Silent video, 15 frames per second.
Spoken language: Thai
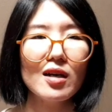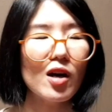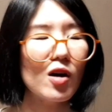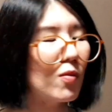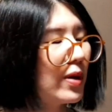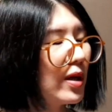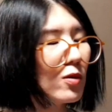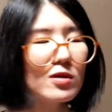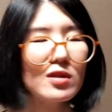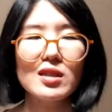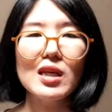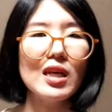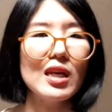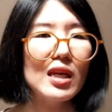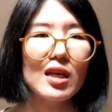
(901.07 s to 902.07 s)
เขาไม่รู้สึก
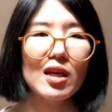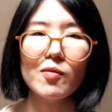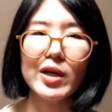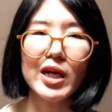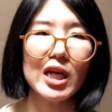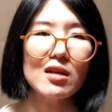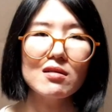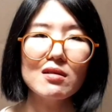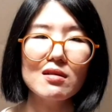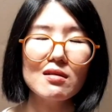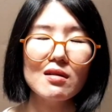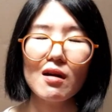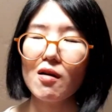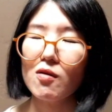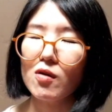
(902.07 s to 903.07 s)
ยินดีกับอะไรเลย
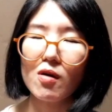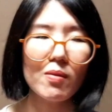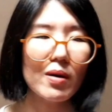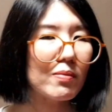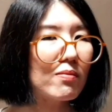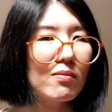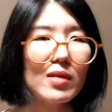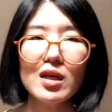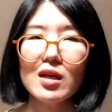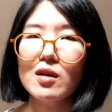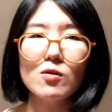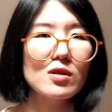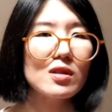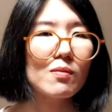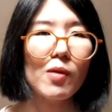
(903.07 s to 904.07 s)
แล้วเขาก็แบบไม่ได้
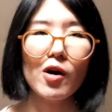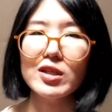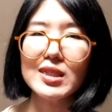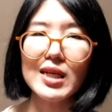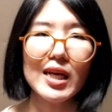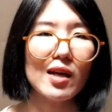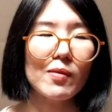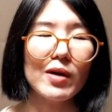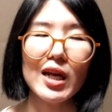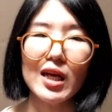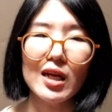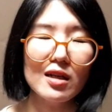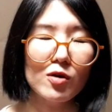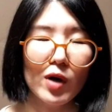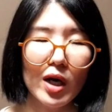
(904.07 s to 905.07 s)
รู้สึกพอใจกับอะไร
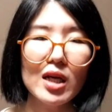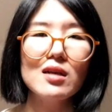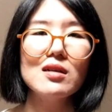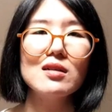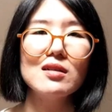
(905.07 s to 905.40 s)
เลยด้วย